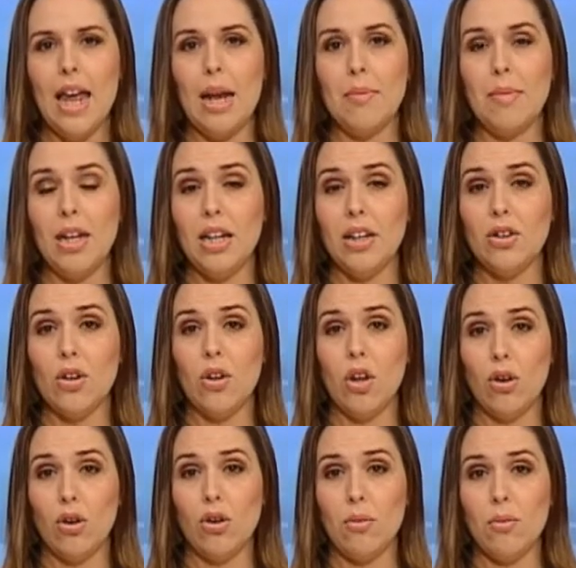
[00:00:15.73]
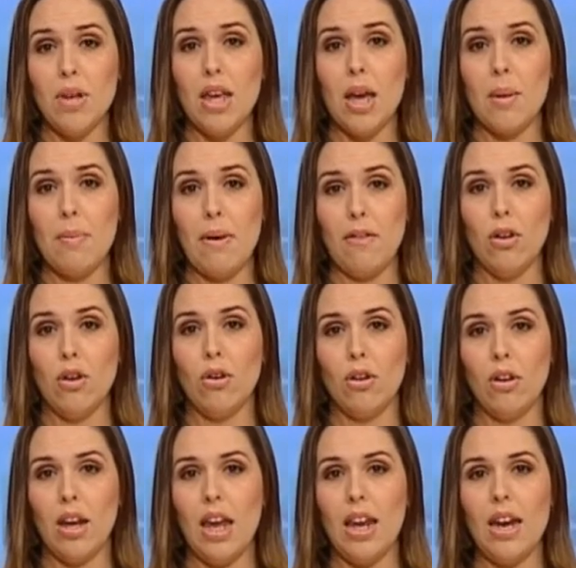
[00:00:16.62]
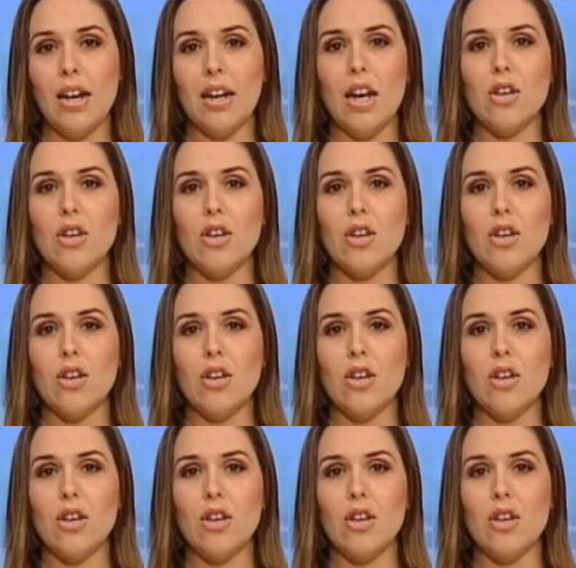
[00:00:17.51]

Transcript: El ministro de Economía, Pablo Longueira,